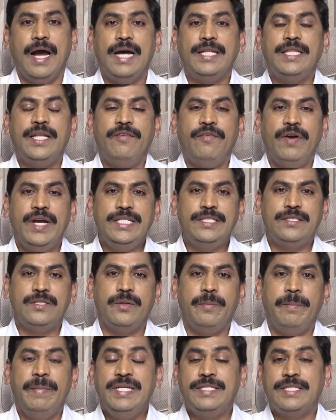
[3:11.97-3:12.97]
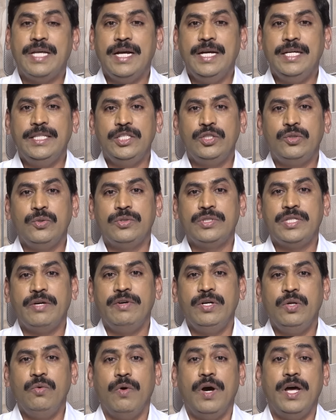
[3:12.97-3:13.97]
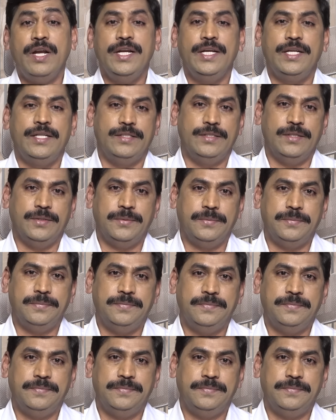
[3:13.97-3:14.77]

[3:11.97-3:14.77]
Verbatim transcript: అదర్వైజ్ మీ సంగతి చూస్తామంటూ వార్నింగ్ ఇచ్చారు